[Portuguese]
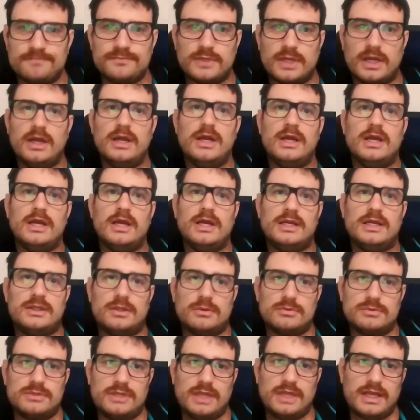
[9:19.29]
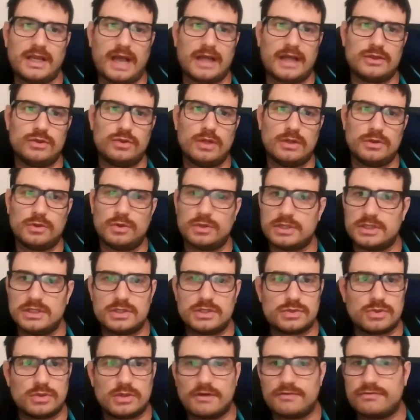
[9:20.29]
Tá? Então, tem que, a noite de
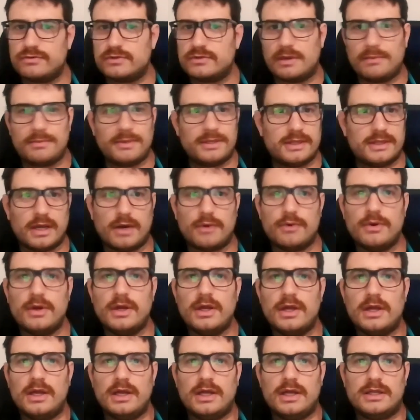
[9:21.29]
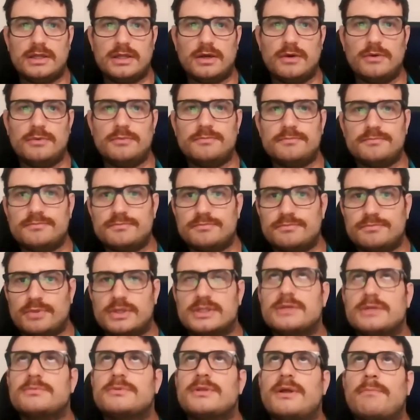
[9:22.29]
sono é fundamental. Então, por
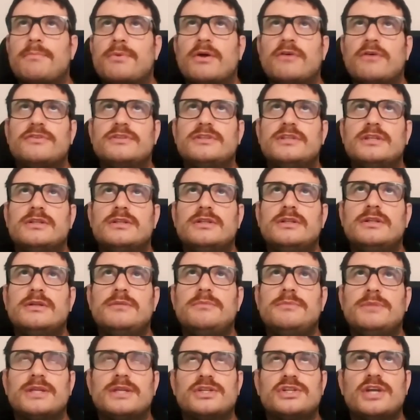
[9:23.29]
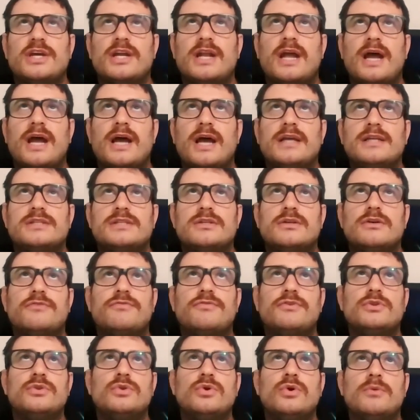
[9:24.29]
exemplo, na prova de, de Minas Gerais, eu
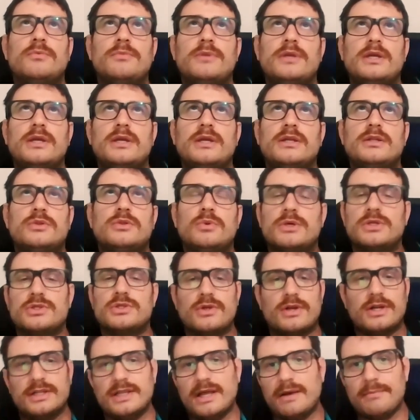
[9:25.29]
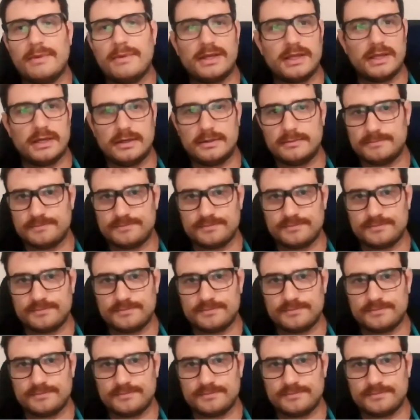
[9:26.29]
fui dormir duas horas da manhã